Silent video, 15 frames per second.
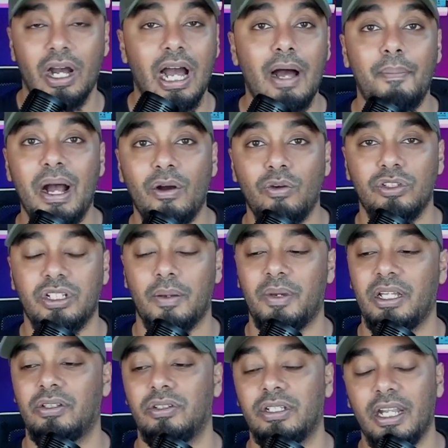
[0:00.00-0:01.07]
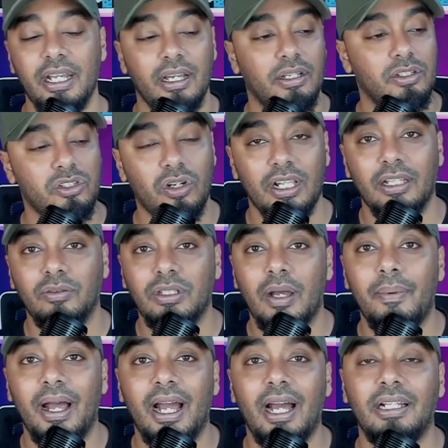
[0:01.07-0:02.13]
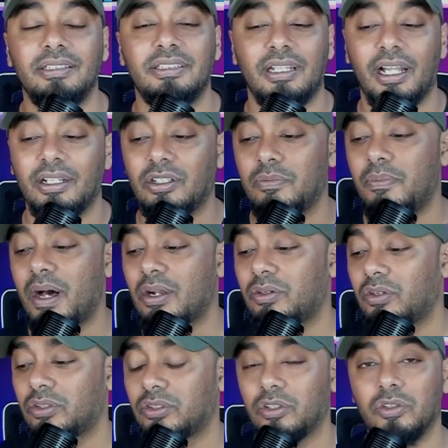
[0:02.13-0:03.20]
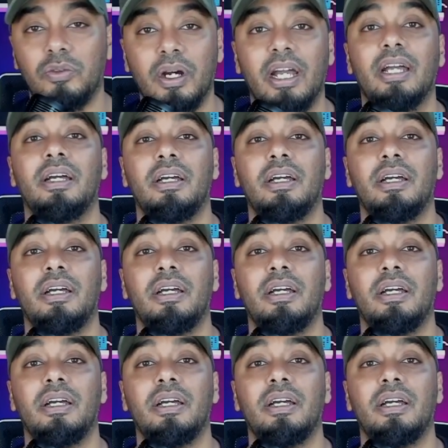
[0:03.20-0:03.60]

Nggak bagus kayak begitu. Jadi sholat utamakan, setelah itu baru nonton gue.